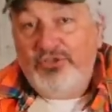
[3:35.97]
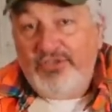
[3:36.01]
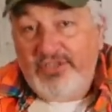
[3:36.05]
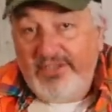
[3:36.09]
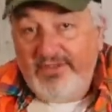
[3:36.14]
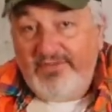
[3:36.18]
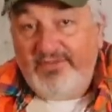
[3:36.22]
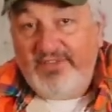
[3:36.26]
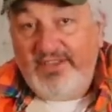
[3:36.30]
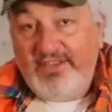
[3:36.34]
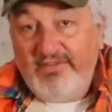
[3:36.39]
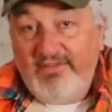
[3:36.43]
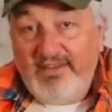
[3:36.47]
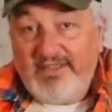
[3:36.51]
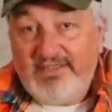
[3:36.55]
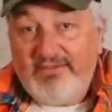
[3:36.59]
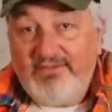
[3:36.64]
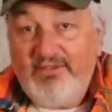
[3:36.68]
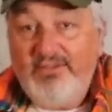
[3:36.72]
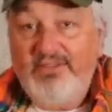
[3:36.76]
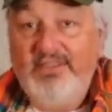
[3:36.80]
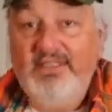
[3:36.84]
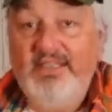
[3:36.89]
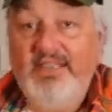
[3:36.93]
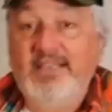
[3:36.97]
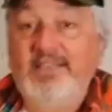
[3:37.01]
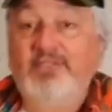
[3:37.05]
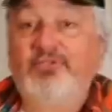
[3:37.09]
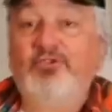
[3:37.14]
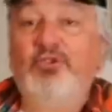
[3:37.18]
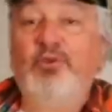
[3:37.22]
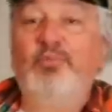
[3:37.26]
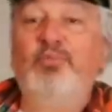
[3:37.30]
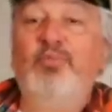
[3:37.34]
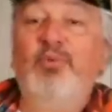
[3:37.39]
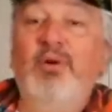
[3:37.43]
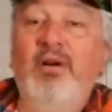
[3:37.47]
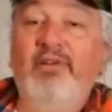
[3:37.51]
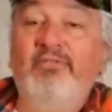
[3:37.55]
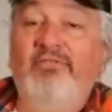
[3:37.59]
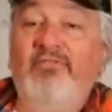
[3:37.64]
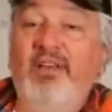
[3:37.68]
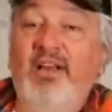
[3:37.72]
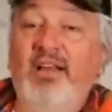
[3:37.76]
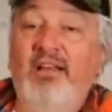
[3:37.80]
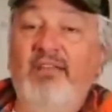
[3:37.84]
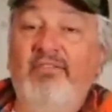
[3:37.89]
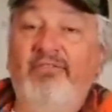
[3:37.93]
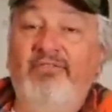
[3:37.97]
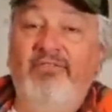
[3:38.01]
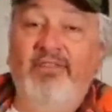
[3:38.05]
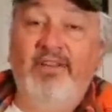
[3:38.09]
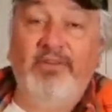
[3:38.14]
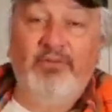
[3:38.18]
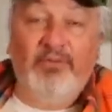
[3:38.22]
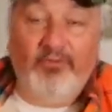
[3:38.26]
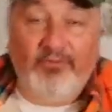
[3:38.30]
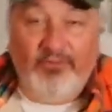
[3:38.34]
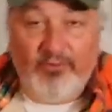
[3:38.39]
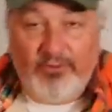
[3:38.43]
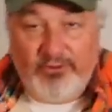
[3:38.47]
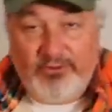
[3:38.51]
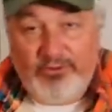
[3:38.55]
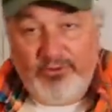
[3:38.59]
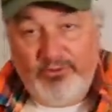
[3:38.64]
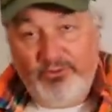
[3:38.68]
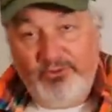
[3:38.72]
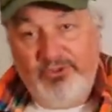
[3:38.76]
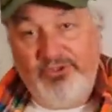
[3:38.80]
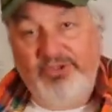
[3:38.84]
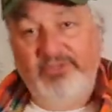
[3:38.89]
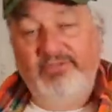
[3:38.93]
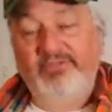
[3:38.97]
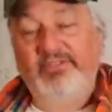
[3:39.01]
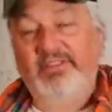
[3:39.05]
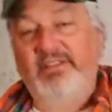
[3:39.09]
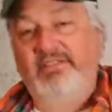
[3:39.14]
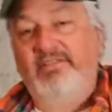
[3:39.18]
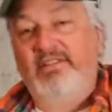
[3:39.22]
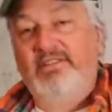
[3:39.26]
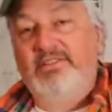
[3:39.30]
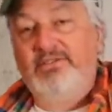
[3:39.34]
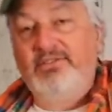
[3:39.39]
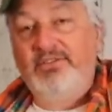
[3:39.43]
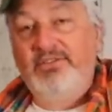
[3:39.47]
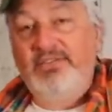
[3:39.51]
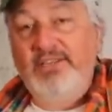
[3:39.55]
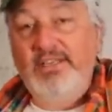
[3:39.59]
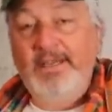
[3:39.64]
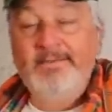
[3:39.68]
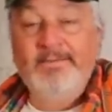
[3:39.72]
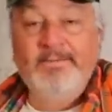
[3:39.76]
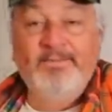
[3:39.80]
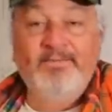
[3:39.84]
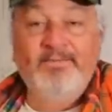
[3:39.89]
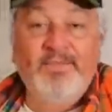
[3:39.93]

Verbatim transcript: chiffre qui va sortir et ce que pourrait faire la Fed en fonction du chiffre qui va sortir.